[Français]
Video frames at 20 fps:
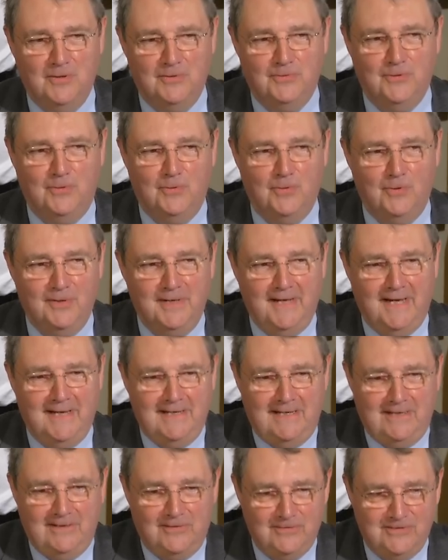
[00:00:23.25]
quand on regarde
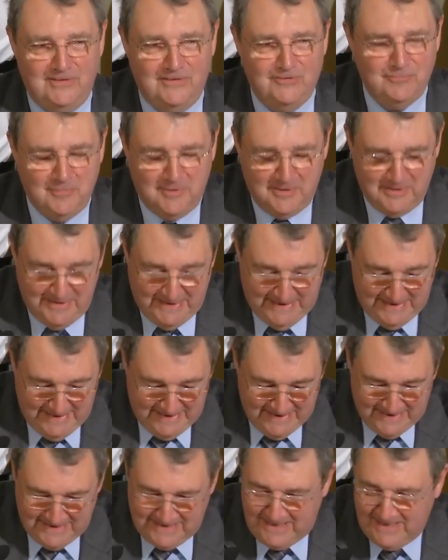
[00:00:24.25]
attentivement,
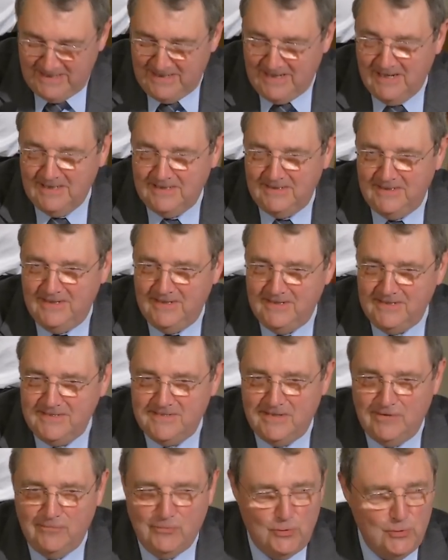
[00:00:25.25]
qu'il y a
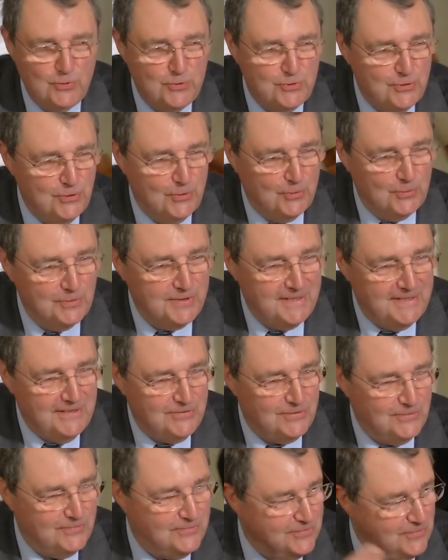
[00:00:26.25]
des évolutions qui
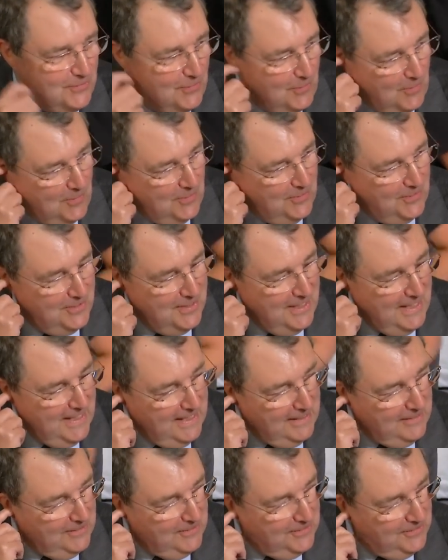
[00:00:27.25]
se font euh,
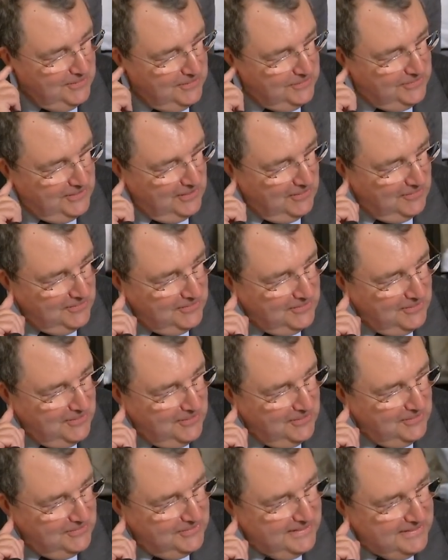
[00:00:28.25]
euh,
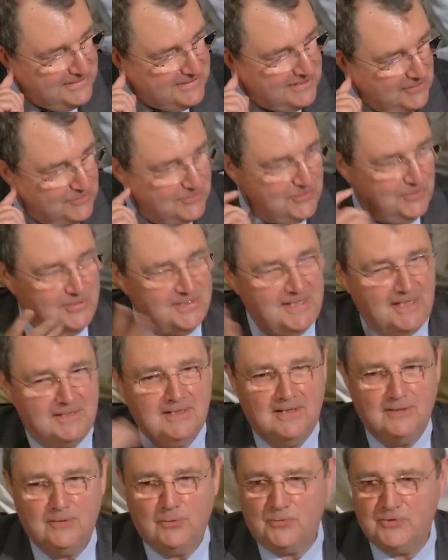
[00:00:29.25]
dans des sens que
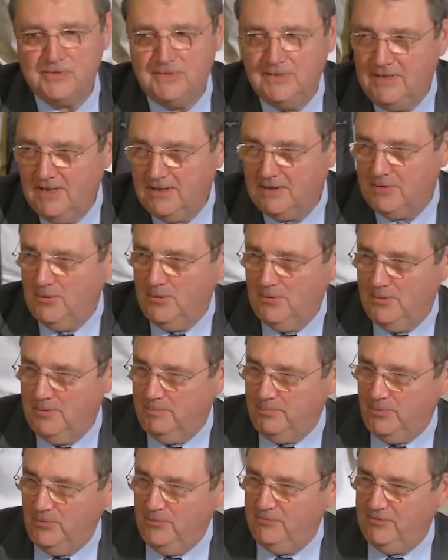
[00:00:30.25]
certains considèrent
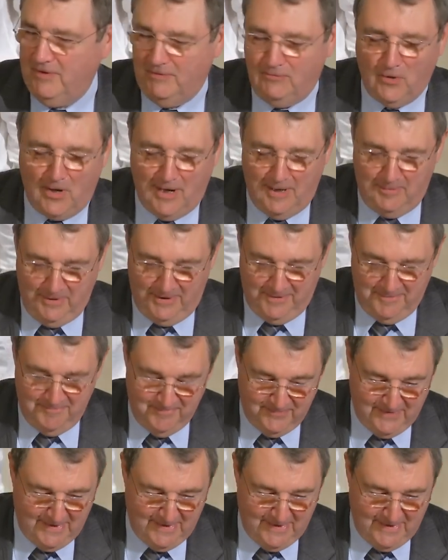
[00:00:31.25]
plus favorables.